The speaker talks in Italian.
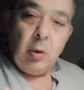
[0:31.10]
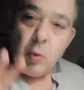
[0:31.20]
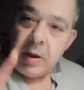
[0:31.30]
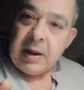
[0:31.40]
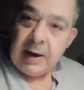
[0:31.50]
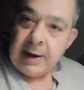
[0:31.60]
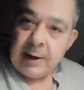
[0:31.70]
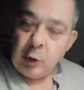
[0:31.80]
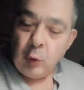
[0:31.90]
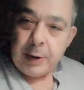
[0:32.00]
Questo
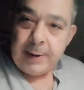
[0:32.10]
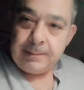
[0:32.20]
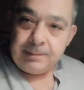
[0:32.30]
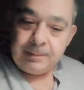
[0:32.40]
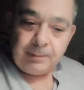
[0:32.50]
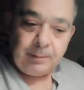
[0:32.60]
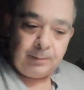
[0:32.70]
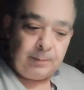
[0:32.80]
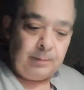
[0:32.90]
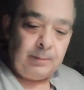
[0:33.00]
allenatore
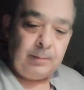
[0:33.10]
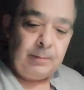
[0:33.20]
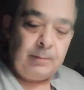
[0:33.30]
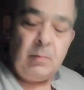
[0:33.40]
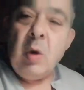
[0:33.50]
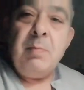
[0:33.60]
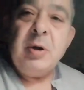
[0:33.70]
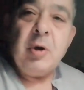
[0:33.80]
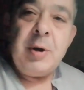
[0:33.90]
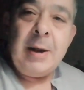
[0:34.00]
non
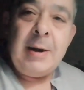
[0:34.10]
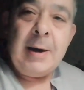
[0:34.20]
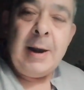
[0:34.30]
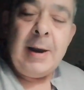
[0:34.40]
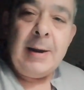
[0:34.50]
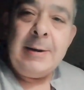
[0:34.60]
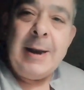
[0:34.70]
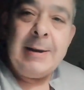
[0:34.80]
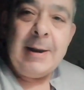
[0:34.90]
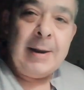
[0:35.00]
bisogna dire
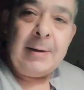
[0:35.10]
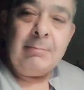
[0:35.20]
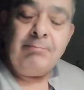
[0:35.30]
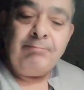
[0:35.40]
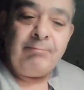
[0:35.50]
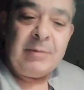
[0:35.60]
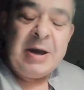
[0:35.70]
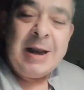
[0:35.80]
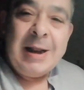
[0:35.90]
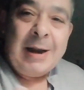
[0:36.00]
niente da,
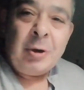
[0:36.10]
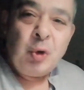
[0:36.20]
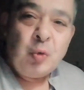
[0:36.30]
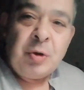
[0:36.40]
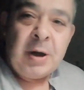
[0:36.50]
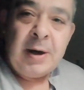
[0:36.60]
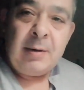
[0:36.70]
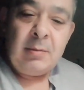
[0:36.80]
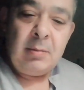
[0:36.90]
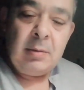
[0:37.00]
niente da
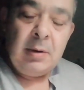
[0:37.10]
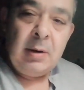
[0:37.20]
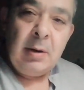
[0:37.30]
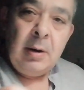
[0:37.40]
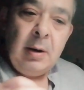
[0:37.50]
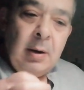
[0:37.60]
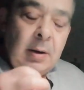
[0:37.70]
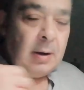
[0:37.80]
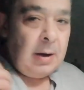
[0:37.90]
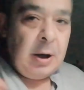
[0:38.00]
aggiungere.
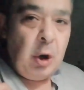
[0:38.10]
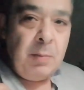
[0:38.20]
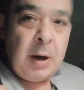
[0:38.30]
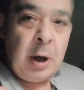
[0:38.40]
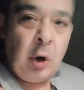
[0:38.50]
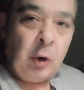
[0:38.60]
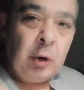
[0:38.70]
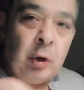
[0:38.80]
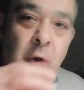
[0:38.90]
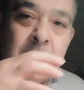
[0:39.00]
Io mi
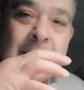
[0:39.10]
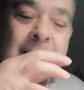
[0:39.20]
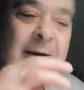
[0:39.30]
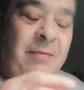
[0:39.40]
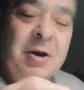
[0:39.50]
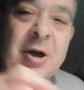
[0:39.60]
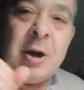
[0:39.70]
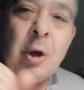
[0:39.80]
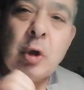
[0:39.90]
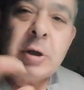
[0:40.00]
ricordo che sta
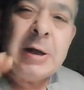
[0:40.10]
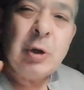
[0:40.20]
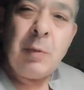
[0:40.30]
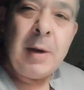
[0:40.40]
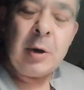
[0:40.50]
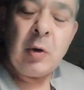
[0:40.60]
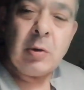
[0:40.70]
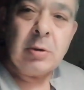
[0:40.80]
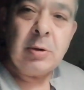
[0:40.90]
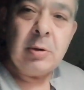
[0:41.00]
facendo lo stesso
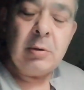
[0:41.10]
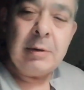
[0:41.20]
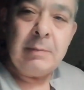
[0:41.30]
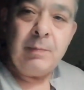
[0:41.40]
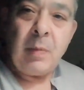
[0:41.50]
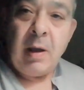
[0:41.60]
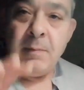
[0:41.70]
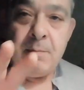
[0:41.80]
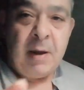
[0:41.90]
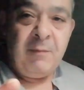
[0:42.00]
percorso
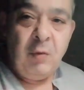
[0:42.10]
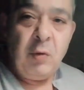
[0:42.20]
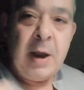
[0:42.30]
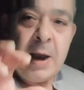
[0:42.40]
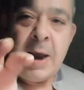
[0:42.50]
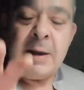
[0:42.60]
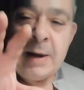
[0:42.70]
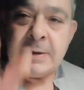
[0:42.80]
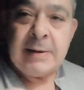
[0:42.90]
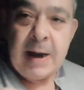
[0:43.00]
per Buie e
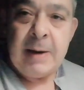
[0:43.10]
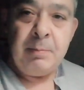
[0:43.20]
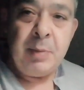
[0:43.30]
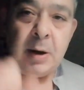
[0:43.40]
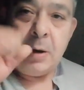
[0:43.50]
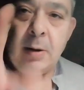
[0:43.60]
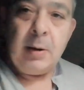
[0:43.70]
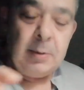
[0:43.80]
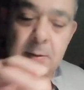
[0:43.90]
De Zerbi